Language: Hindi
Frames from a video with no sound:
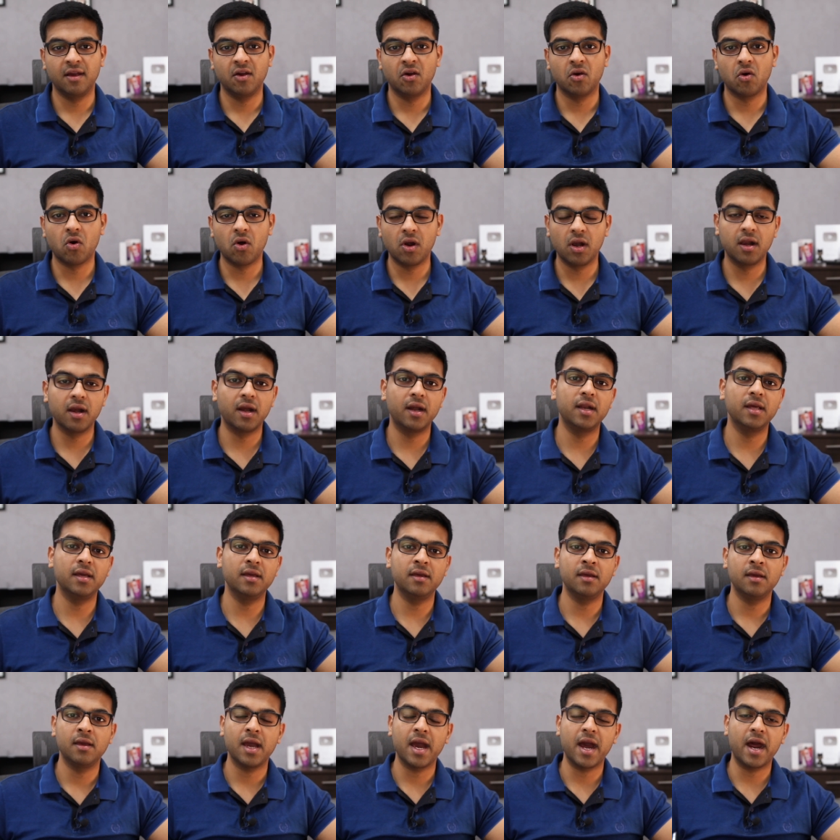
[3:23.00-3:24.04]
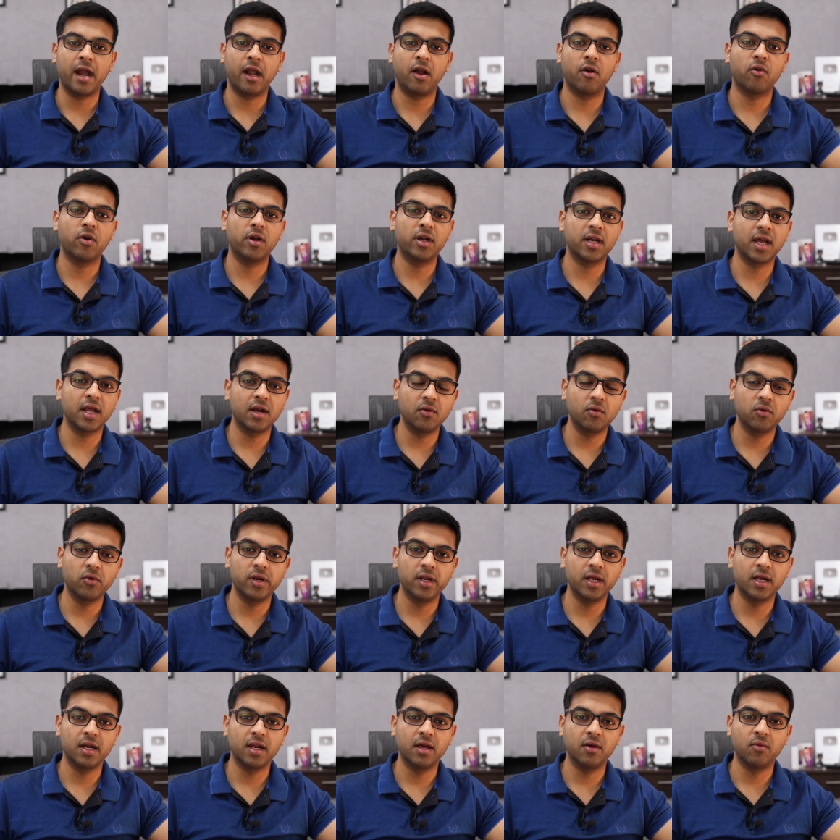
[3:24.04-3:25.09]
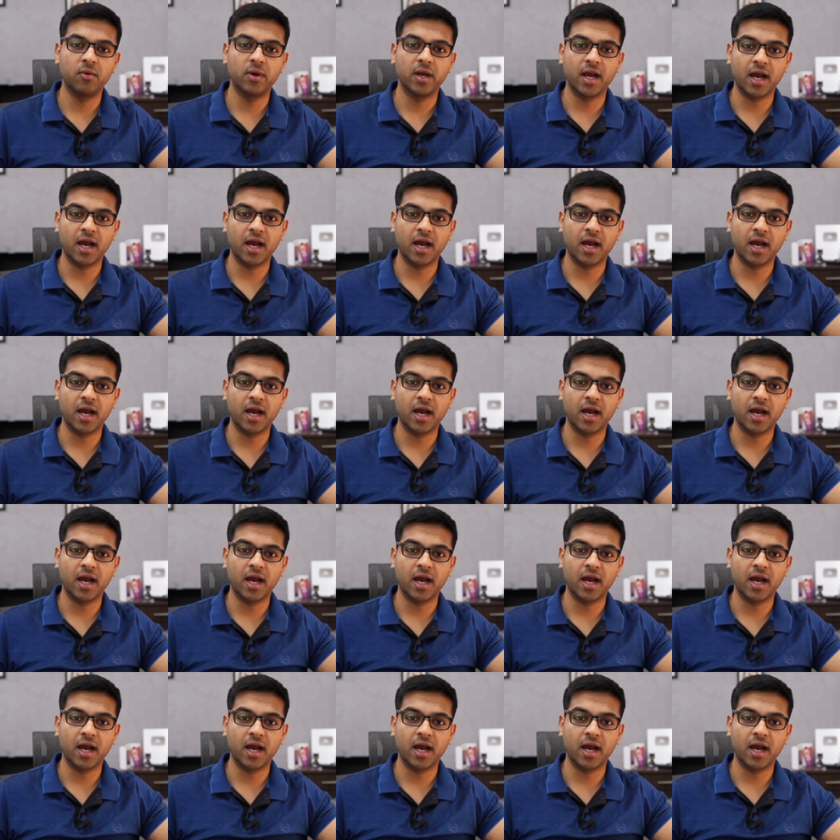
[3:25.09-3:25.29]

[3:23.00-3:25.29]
ऑलरेडी एंड्रॉयड टेन को निकले हुए